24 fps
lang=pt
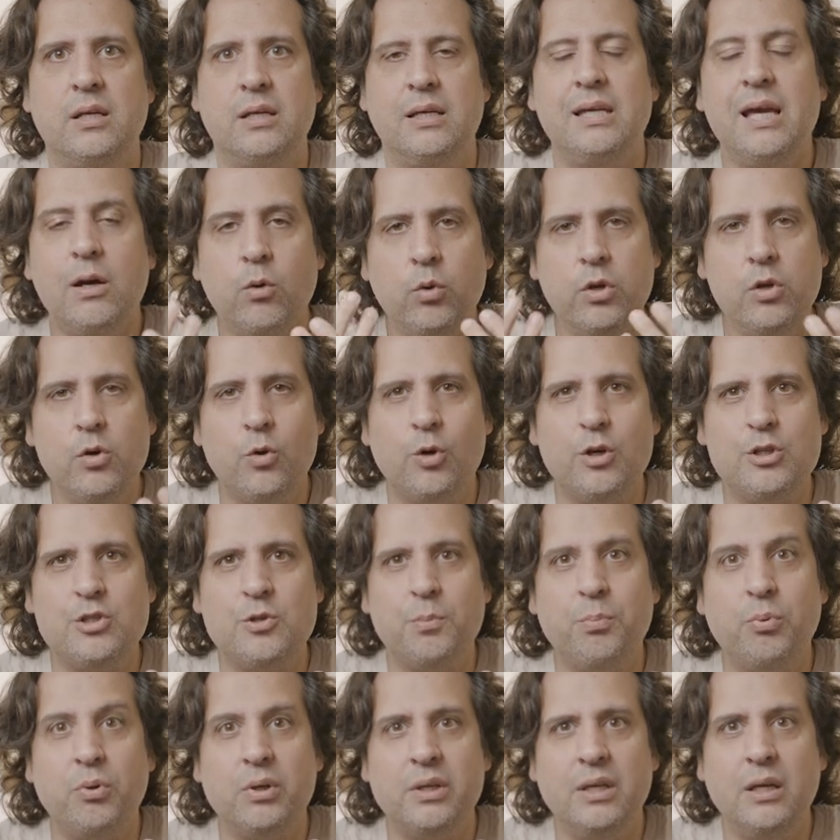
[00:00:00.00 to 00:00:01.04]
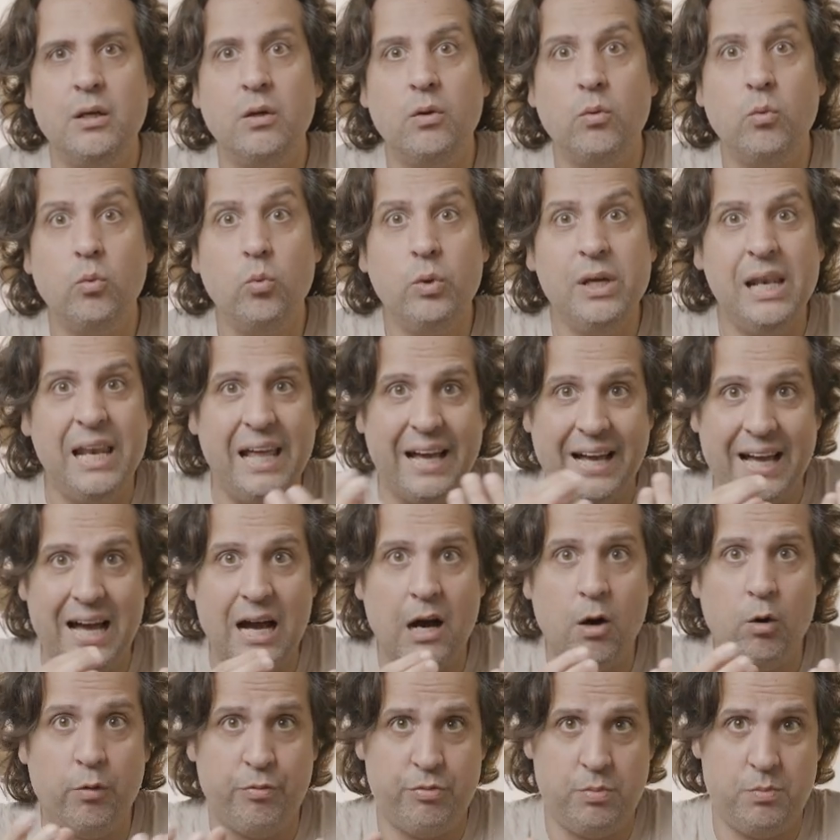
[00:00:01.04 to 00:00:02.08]
E é curioso, porque o
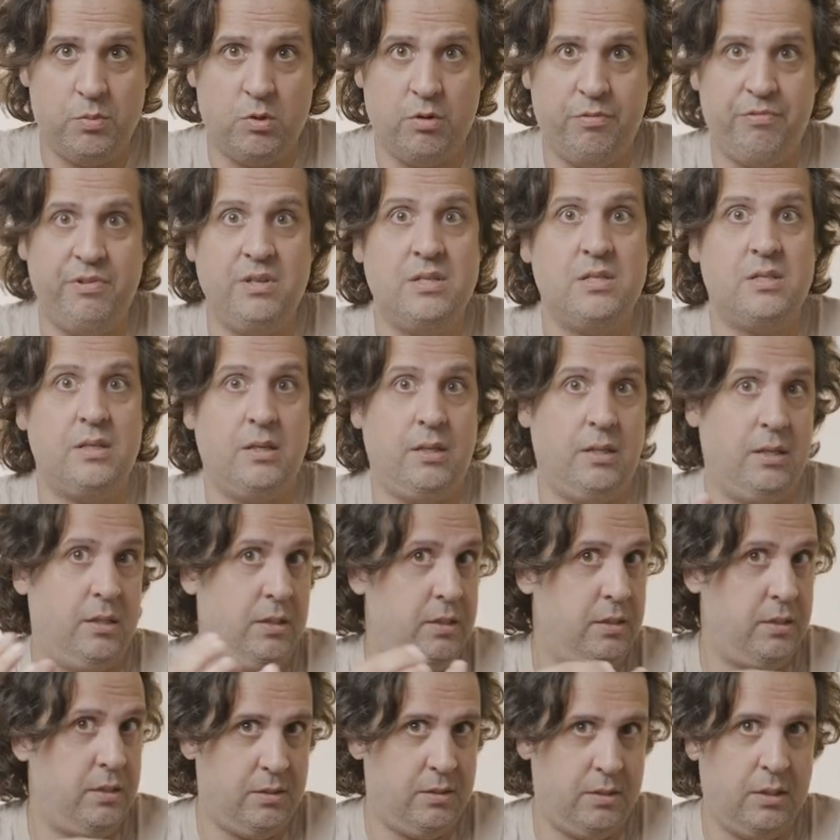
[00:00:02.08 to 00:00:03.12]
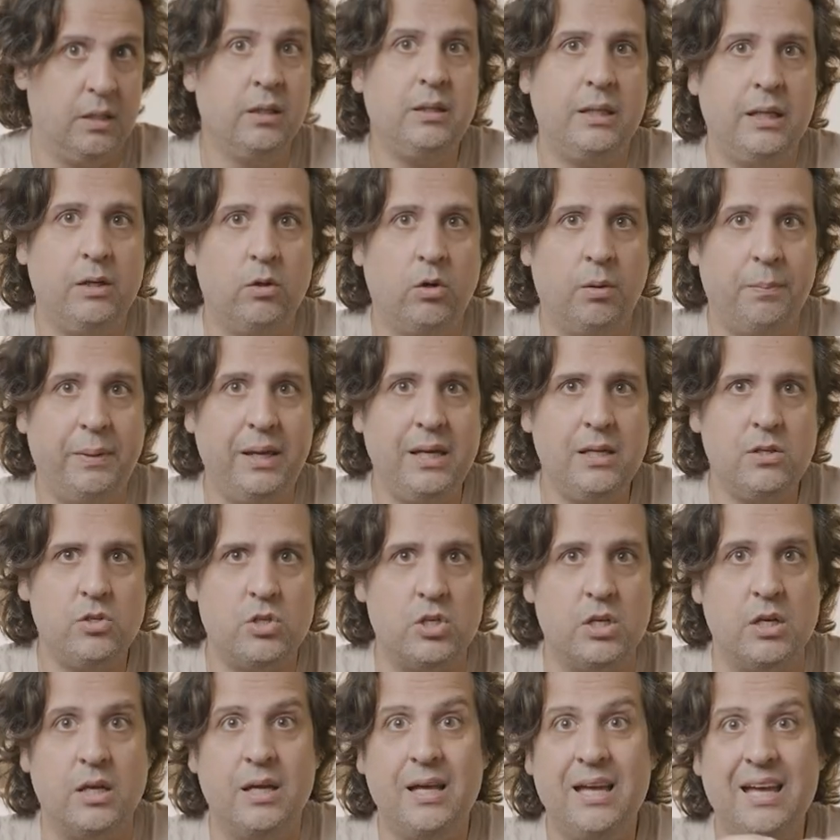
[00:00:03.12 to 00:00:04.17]
Ilegal, o filme que eu fiz
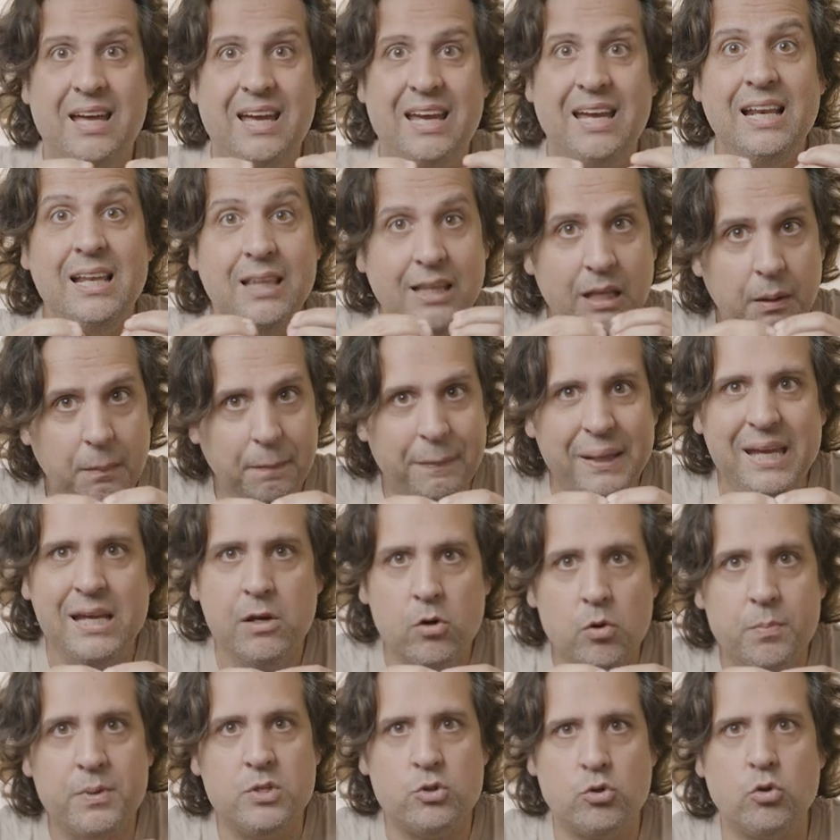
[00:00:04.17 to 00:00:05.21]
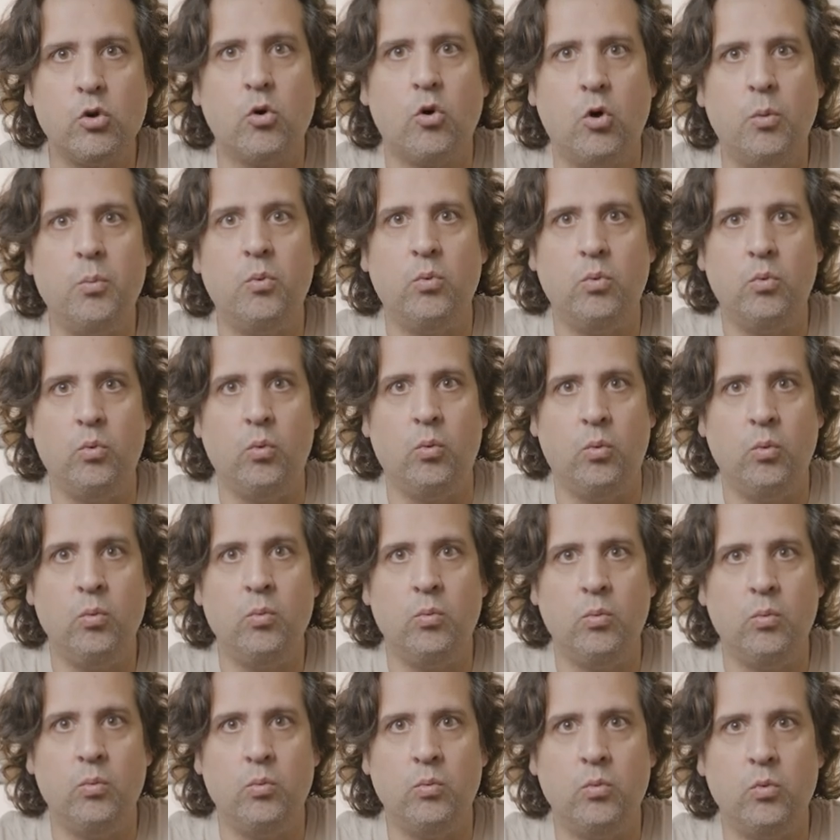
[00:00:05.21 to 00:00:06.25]
anteriormente, ele também começou como
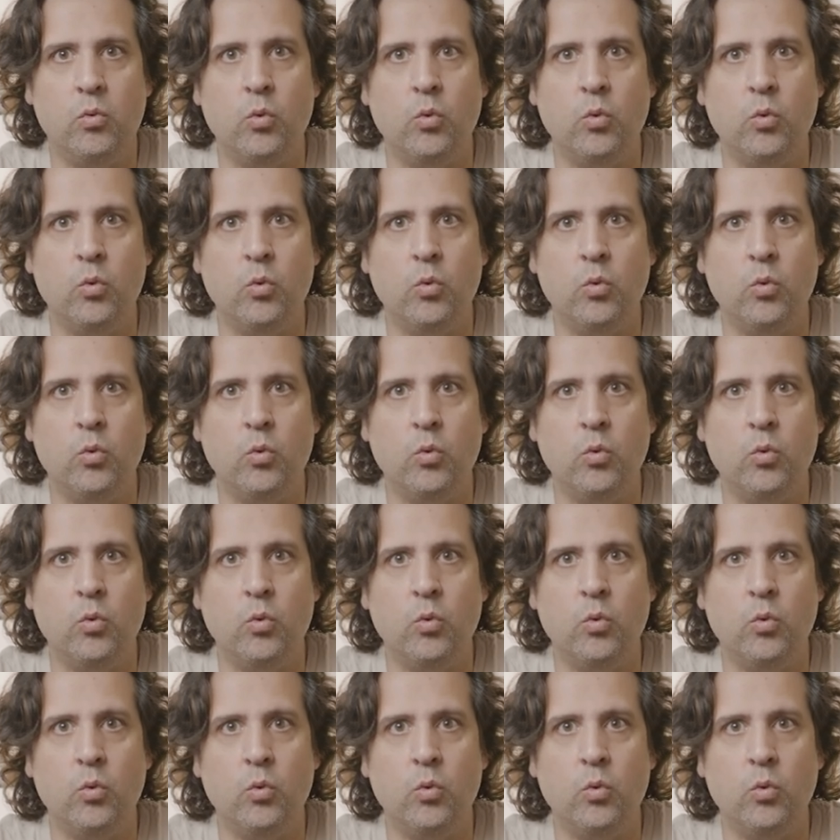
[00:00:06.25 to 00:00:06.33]
um, um, um